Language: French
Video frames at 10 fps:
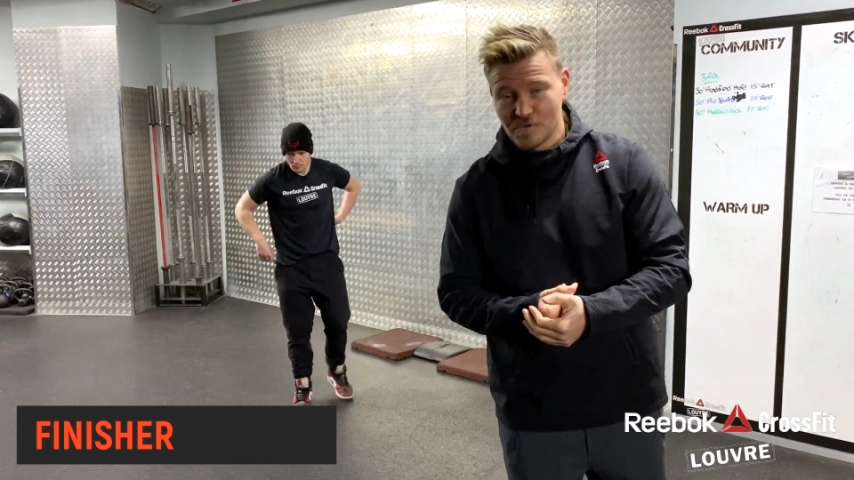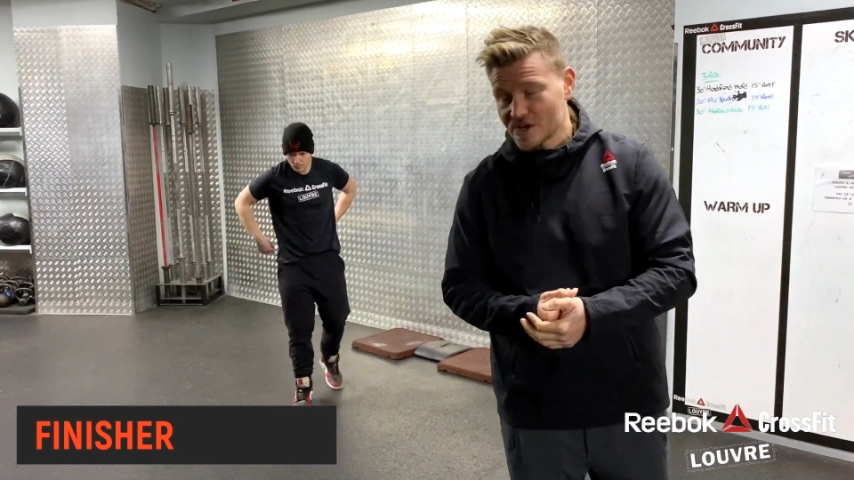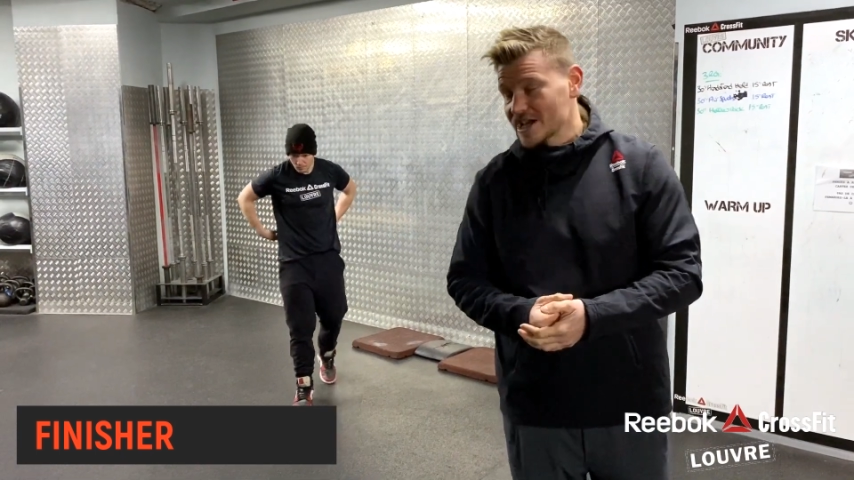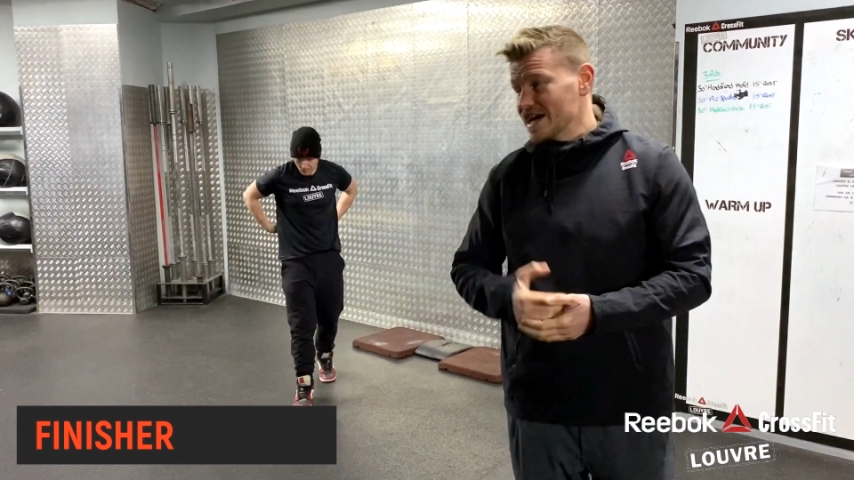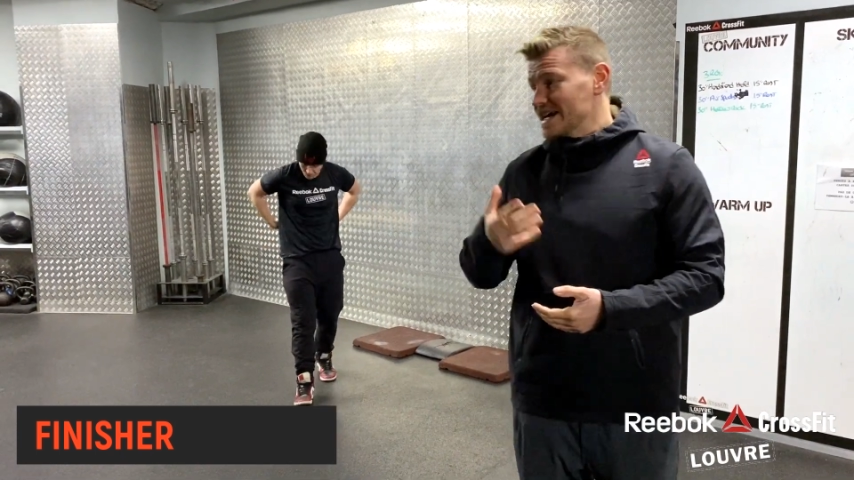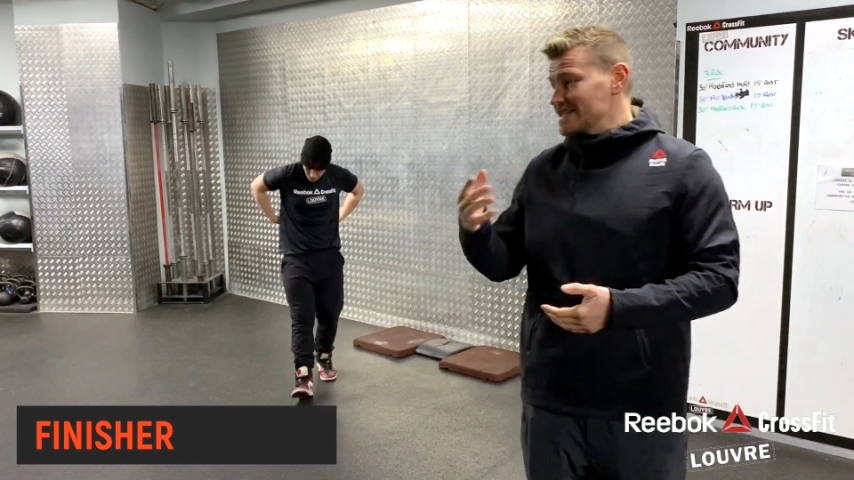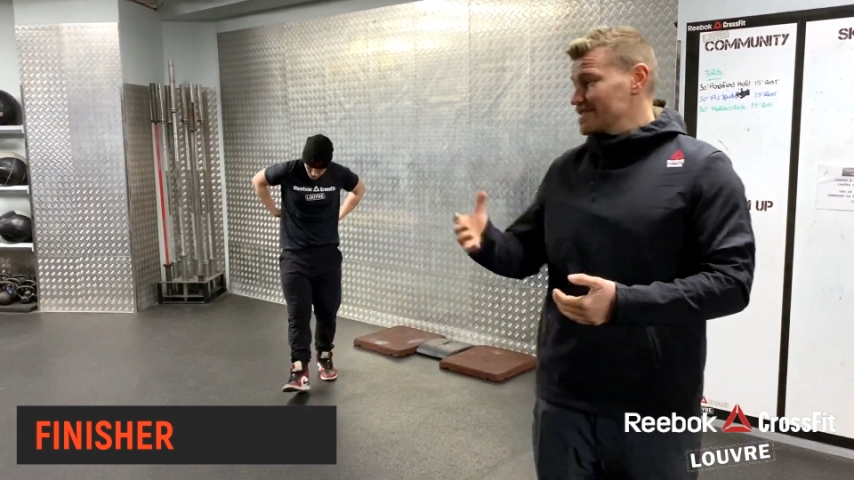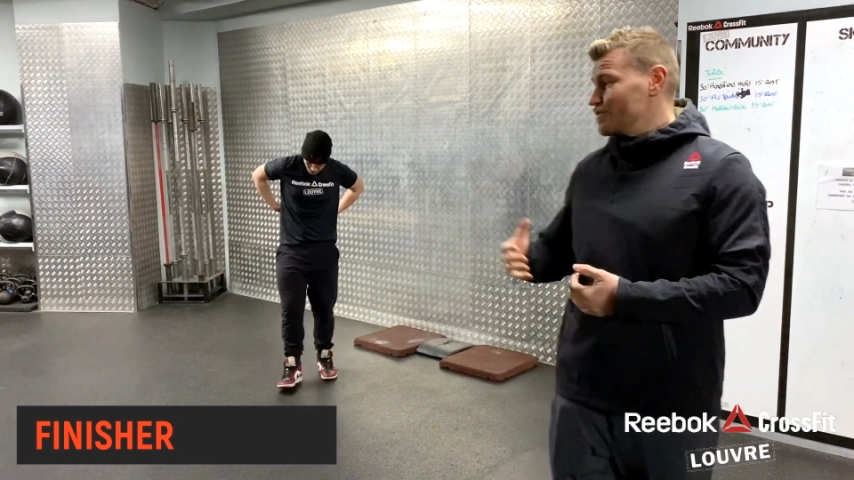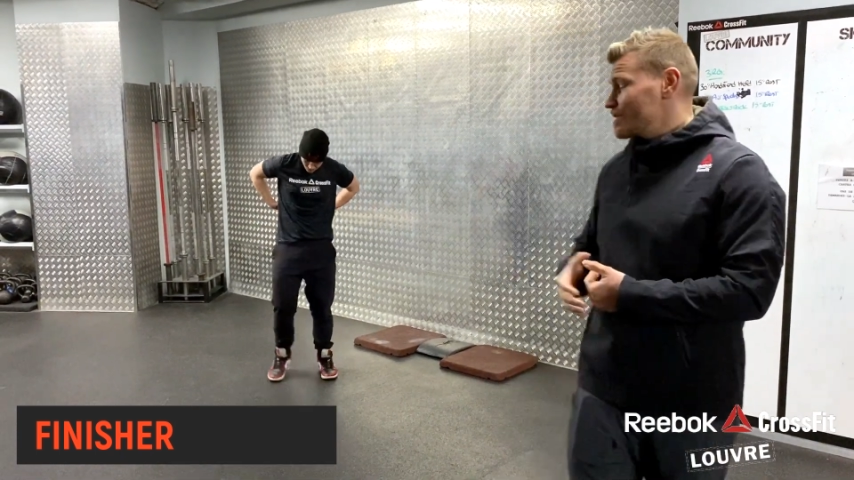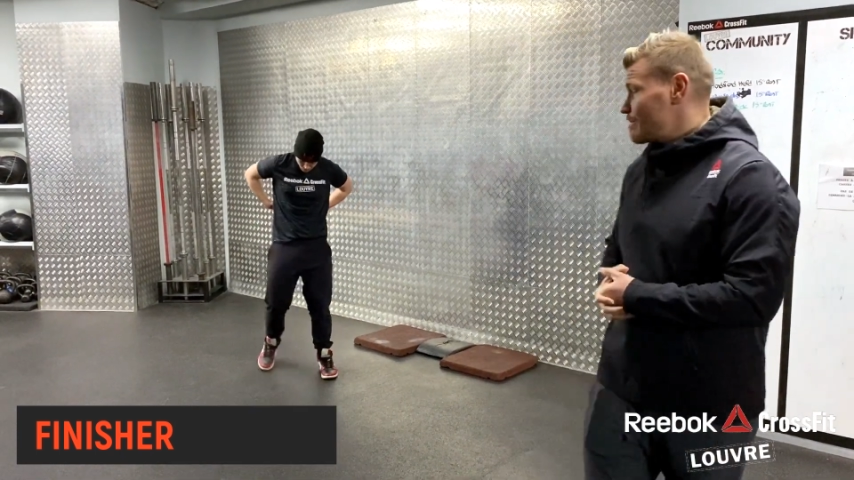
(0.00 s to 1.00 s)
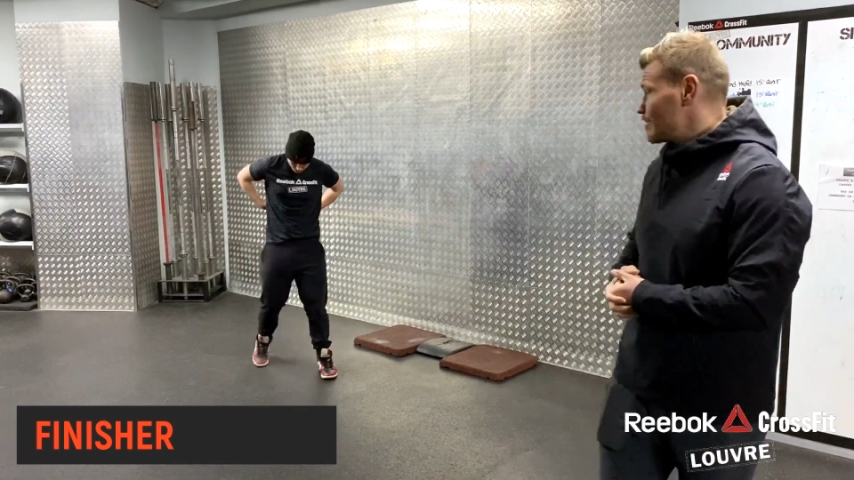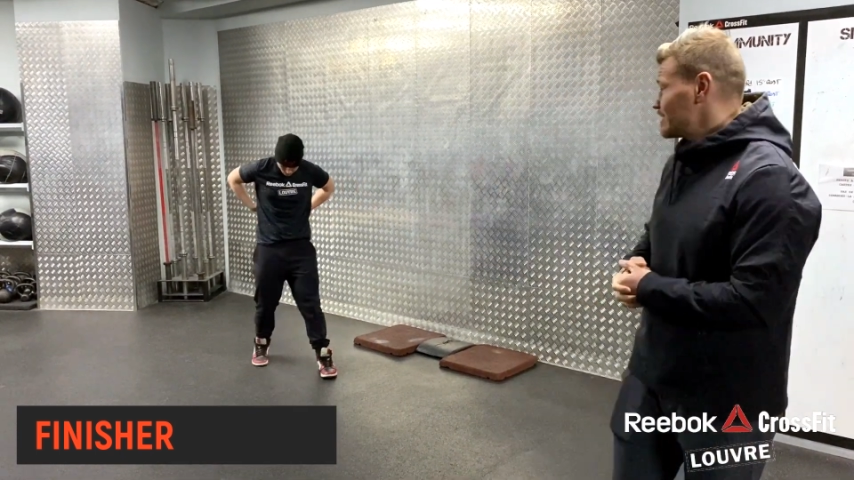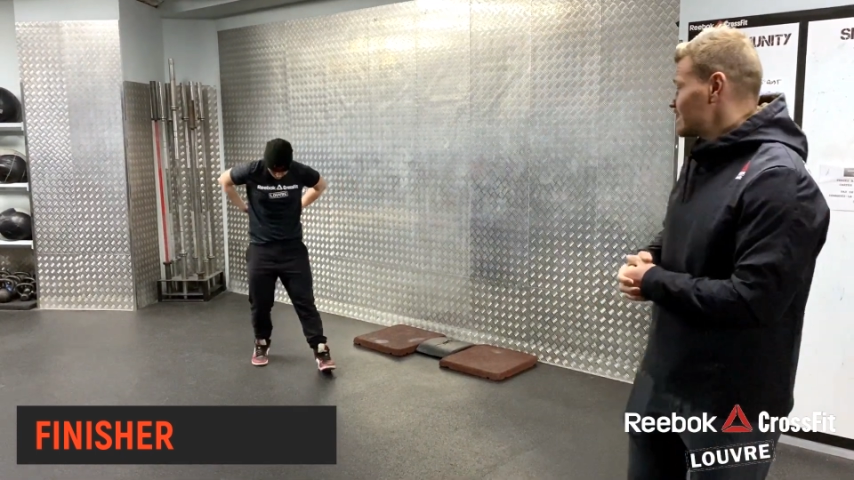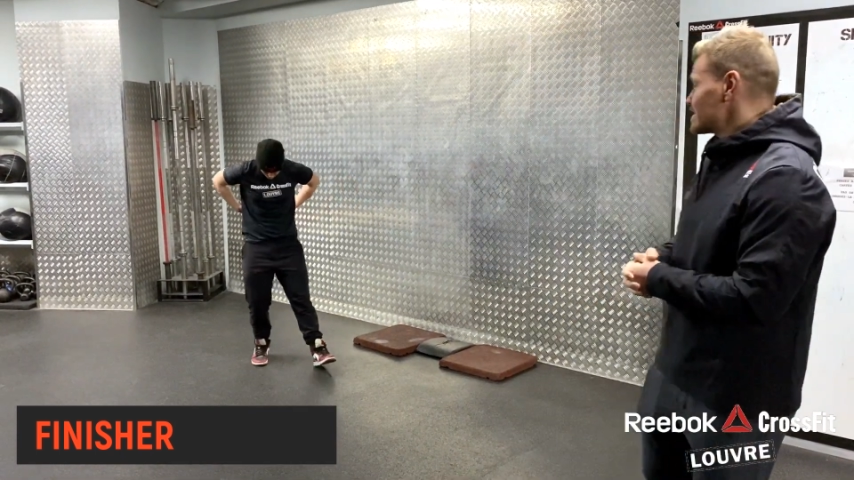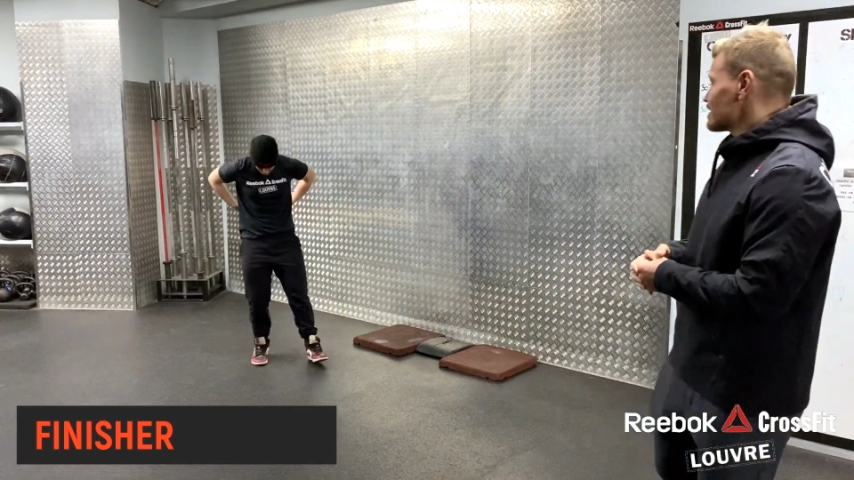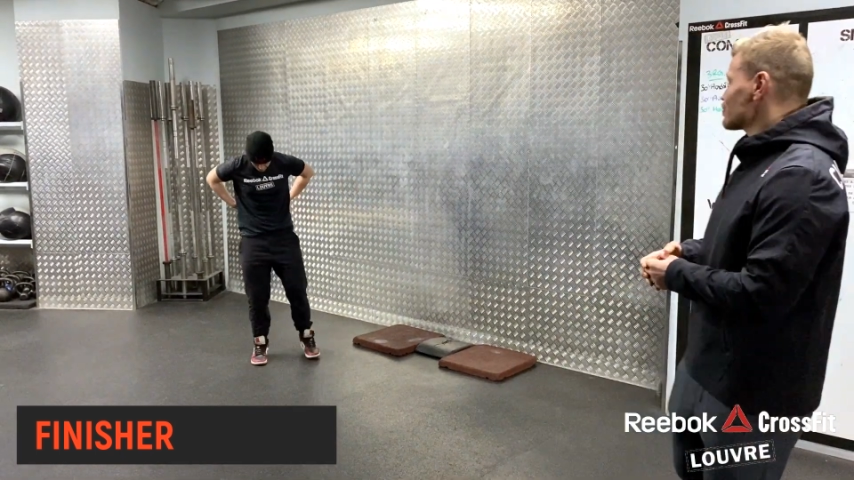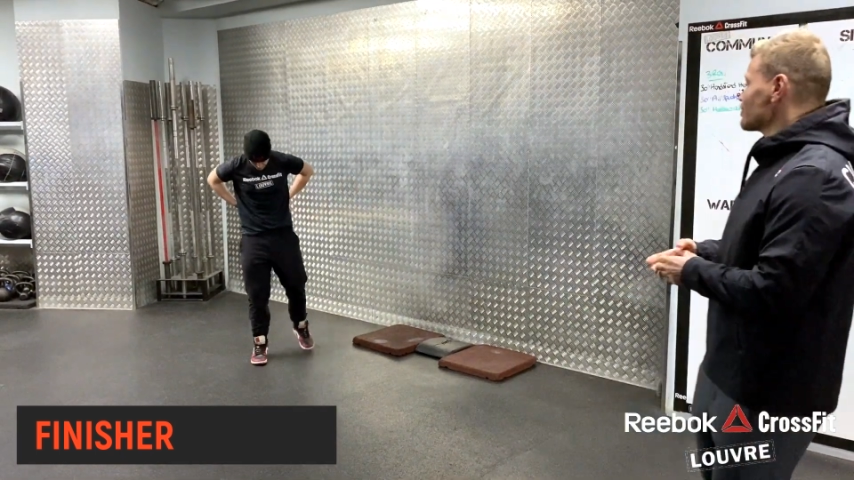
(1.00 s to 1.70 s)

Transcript: walk. Sinon, la bonne idée, c'est